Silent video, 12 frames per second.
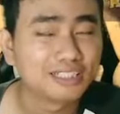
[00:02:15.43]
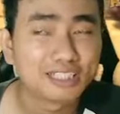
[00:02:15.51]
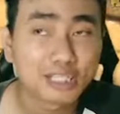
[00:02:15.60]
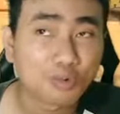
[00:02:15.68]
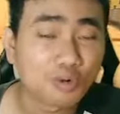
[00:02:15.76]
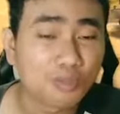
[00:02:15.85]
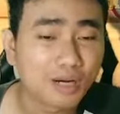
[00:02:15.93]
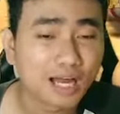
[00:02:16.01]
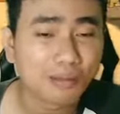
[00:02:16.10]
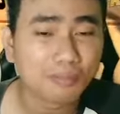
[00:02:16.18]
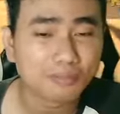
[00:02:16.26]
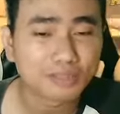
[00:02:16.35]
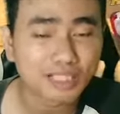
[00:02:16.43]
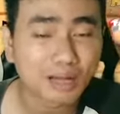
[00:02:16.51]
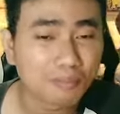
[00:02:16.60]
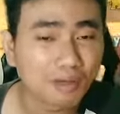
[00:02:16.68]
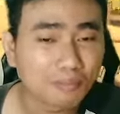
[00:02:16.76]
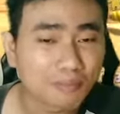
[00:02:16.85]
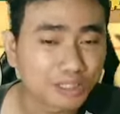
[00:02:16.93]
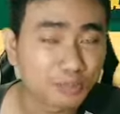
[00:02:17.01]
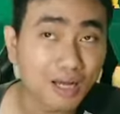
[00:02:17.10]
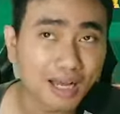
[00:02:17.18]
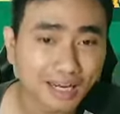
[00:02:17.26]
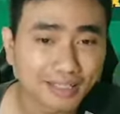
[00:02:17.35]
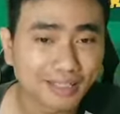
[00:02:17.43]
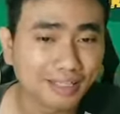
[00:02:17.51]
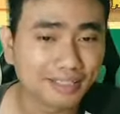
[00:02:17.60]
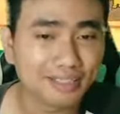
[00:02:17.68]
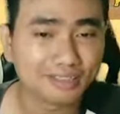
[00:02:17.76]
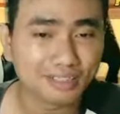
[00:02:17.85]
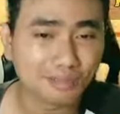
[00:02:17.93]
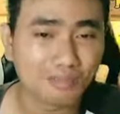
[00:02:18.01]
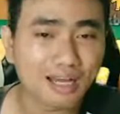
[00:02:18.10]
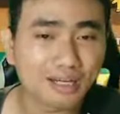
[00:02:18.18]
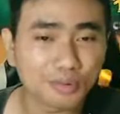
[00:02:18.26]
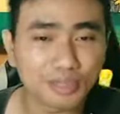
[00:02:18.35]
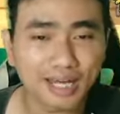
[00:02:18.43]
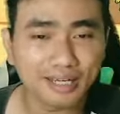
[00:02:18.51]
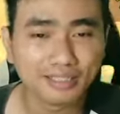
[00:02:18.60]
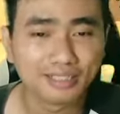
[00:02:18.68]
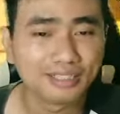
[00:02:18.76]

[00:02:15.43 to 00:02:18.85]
yang gue bilang stumble pass bakalan ada yang terbaru ya.